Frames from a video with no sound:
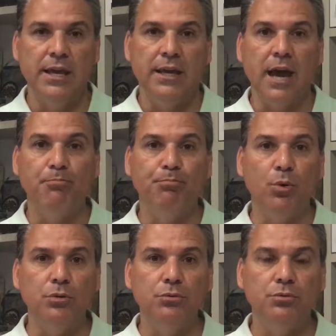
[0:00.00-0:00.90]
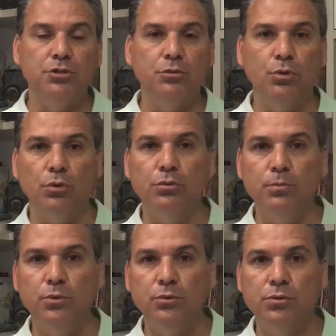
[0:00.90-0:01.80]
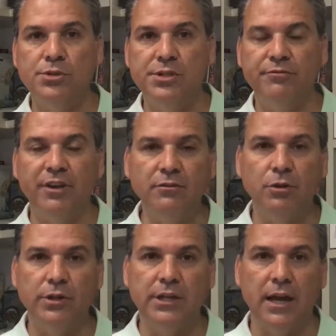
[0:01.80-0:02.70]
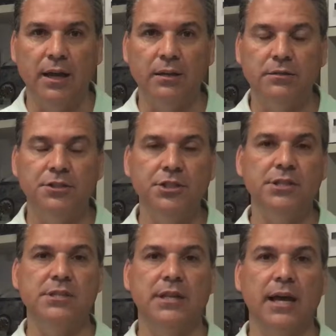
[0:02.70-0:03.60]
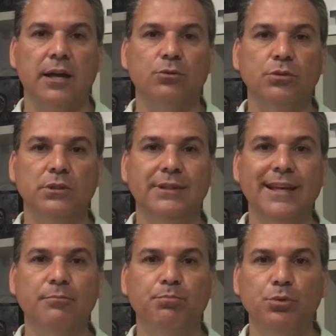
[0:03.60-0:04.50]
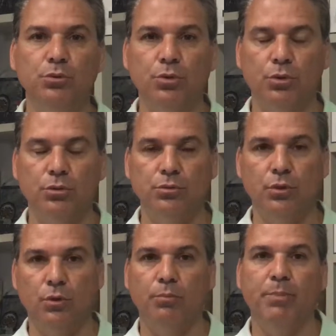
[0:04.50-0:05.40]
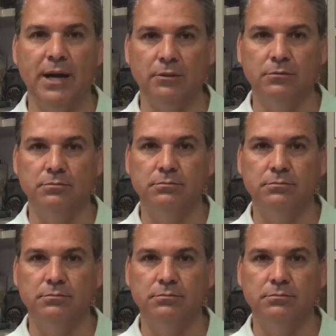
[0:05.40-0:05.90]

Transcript: A ponto de todo mundo se vangloriar de estar o tempo todo ocupado.